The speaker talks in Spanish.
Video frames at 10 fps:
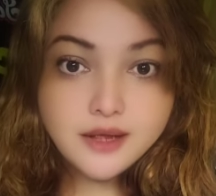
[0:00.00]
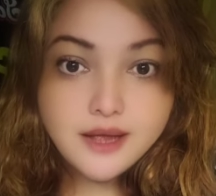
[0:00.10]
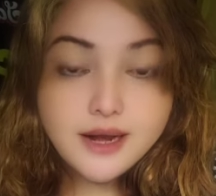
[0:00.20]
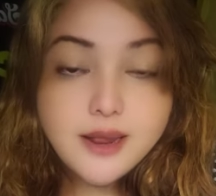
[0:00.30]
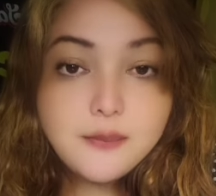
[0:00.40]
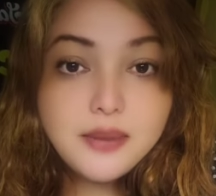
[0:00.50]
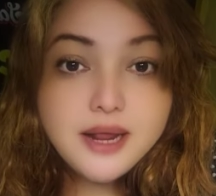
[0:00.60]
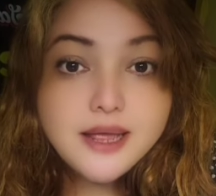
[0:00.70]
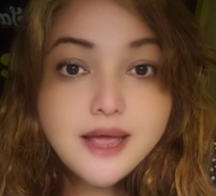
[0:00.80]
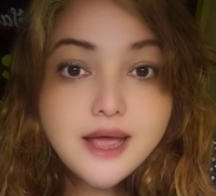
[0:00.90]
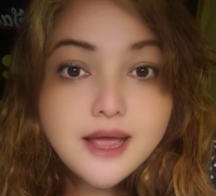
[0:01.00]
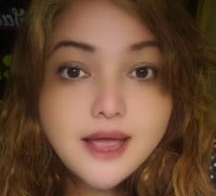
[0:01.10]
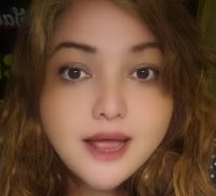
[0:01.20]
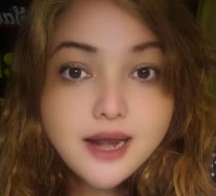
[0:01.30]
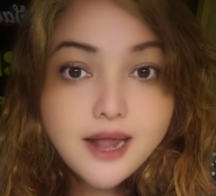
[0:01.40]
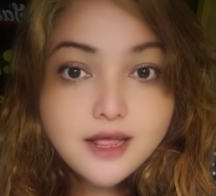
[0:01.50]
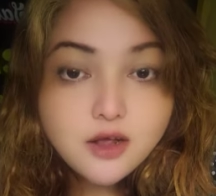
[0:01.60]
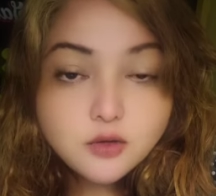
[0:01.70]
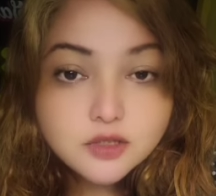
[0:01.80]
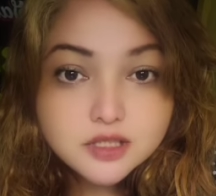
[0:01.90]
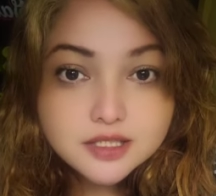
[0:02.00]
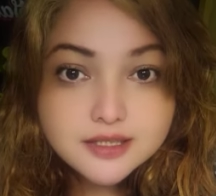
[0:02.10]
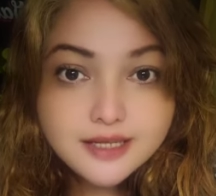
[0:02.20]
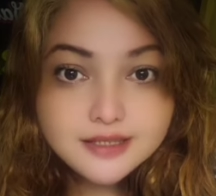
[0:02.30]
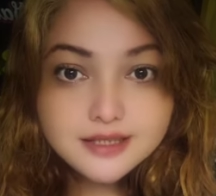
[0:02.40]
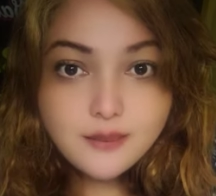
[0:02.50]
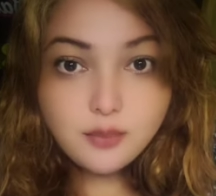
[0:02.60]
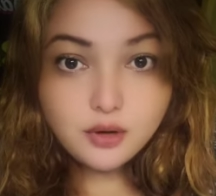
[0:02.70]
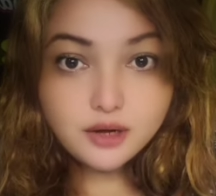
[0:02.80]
que le expliquen qué es la inconsistencia